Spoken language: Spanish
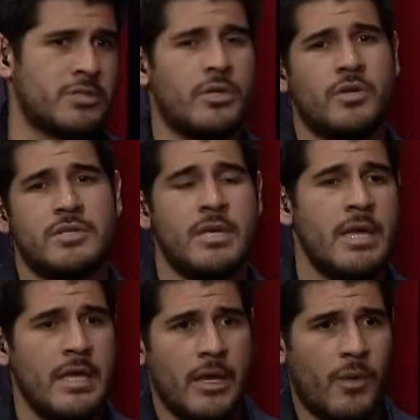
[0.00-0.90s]
Entonces,
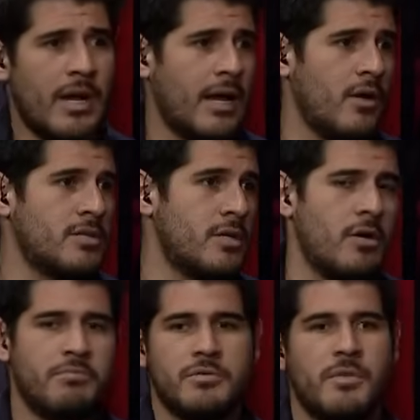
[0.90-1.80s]
igual y Harold dice,
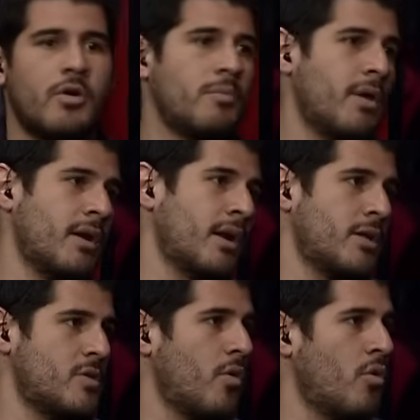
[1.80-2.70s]
no, pues mejor me
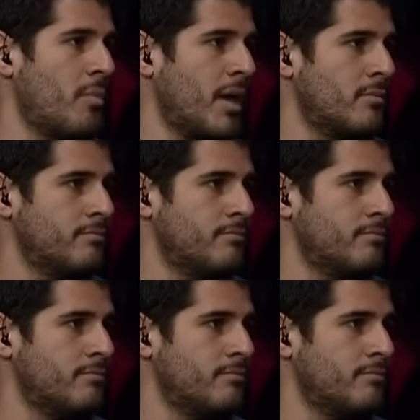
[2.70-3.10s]
regreso a Colombia.